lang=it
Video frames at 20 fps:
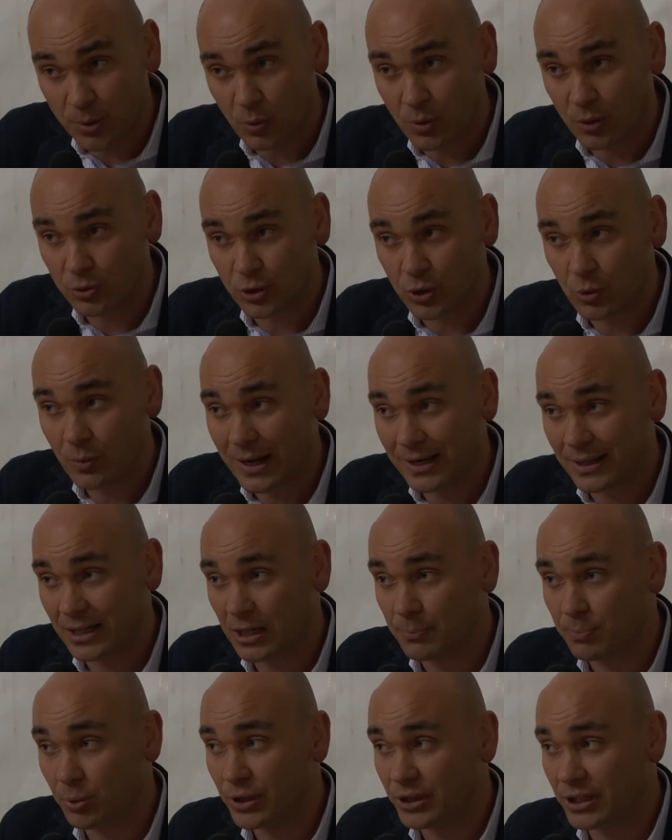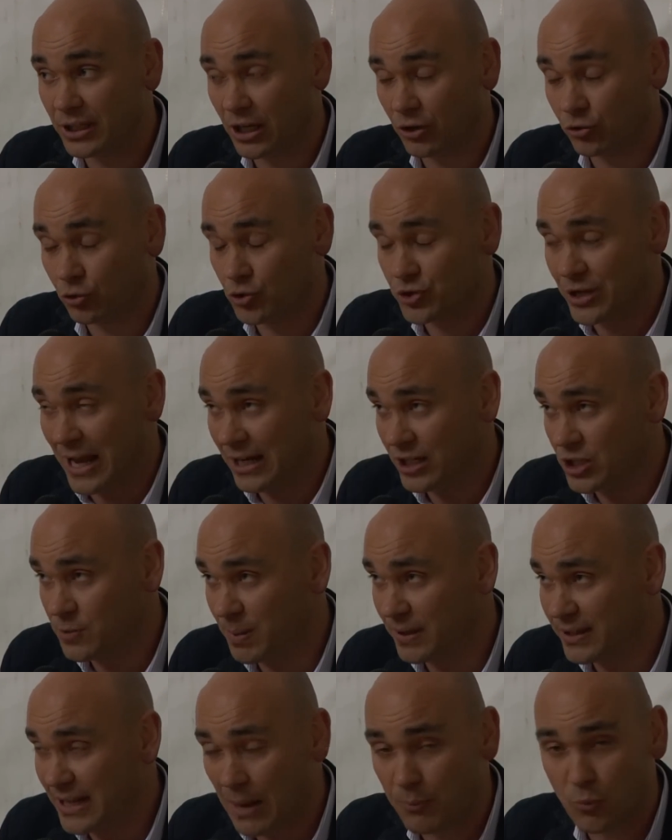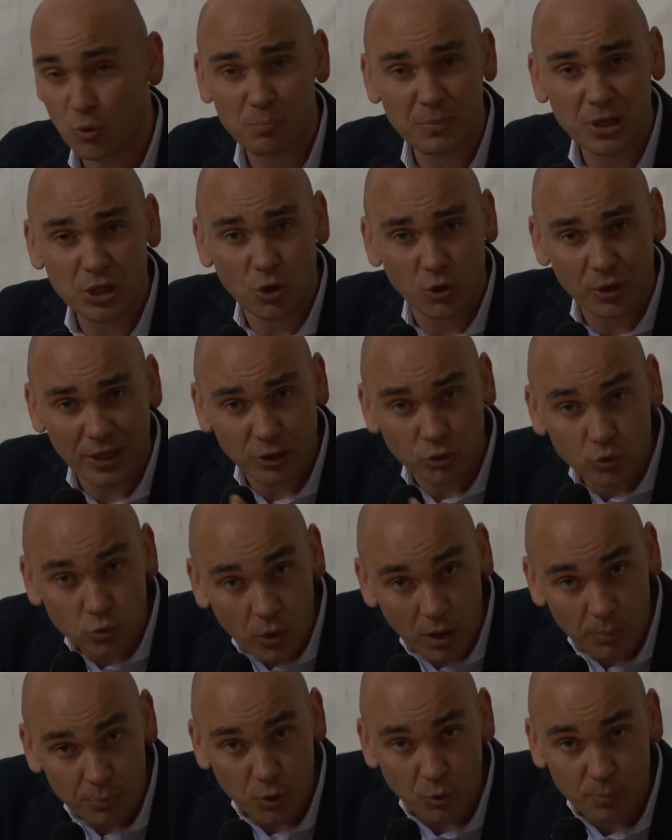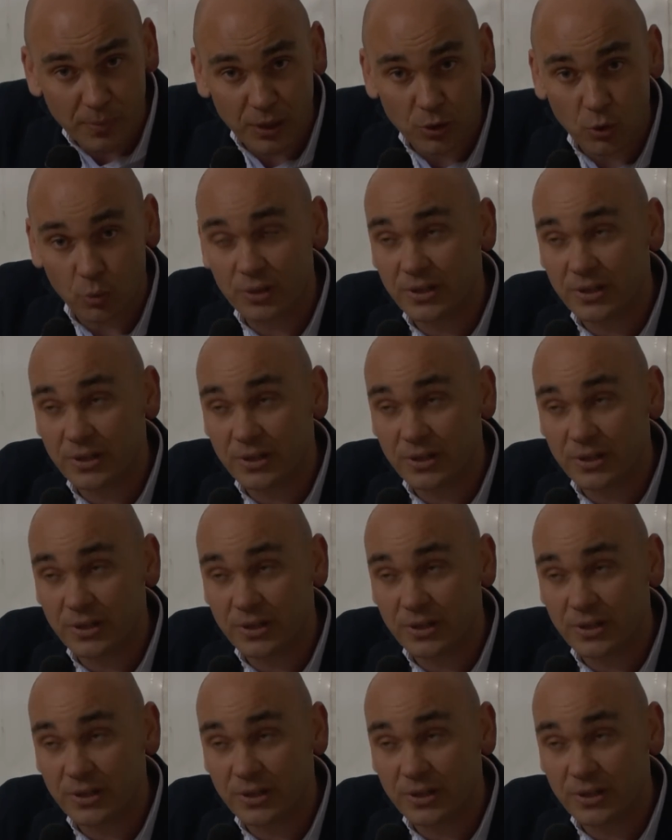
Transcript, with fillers: per quanto riguarda le politiche sociali spendiamo un milione e due più o meno,